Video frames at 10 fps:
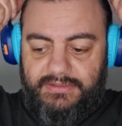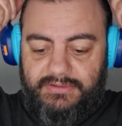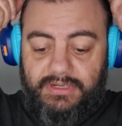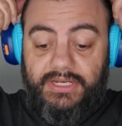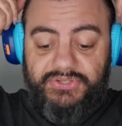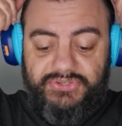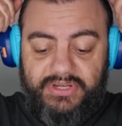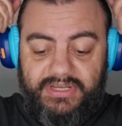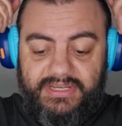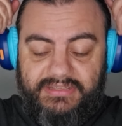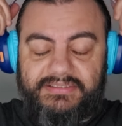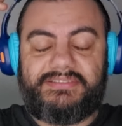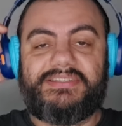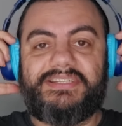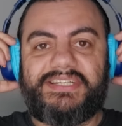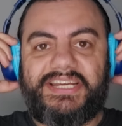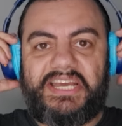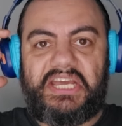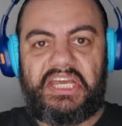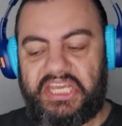Olha só,
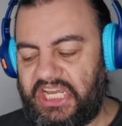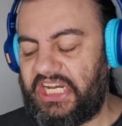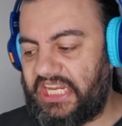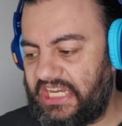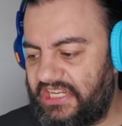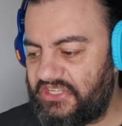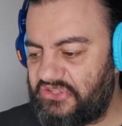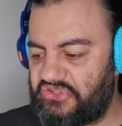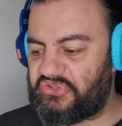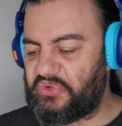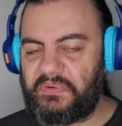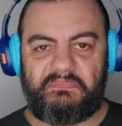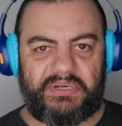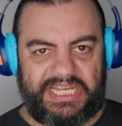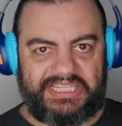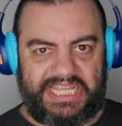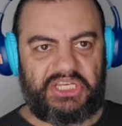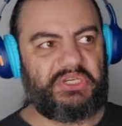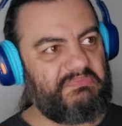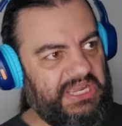ele é
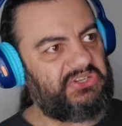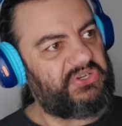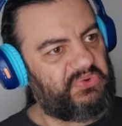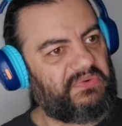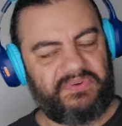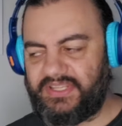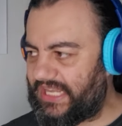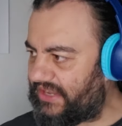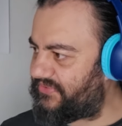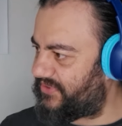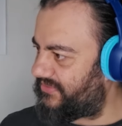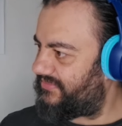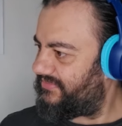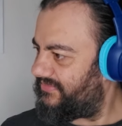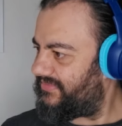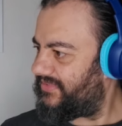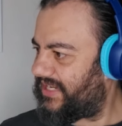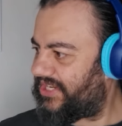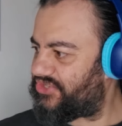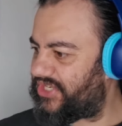surpreendentemente confortável.
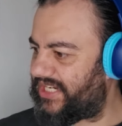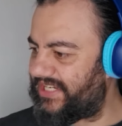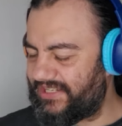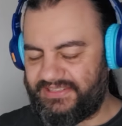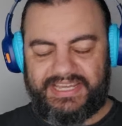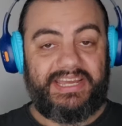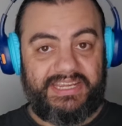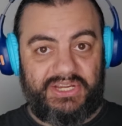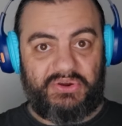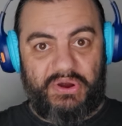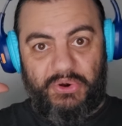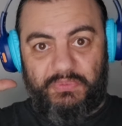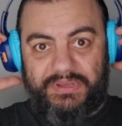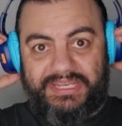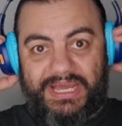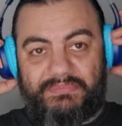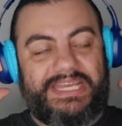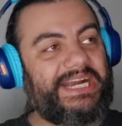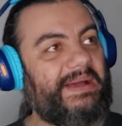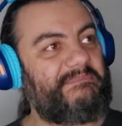Quem diria? E coube na minha
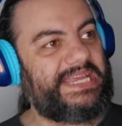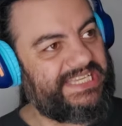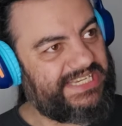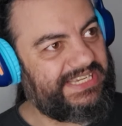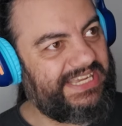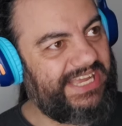cabeça.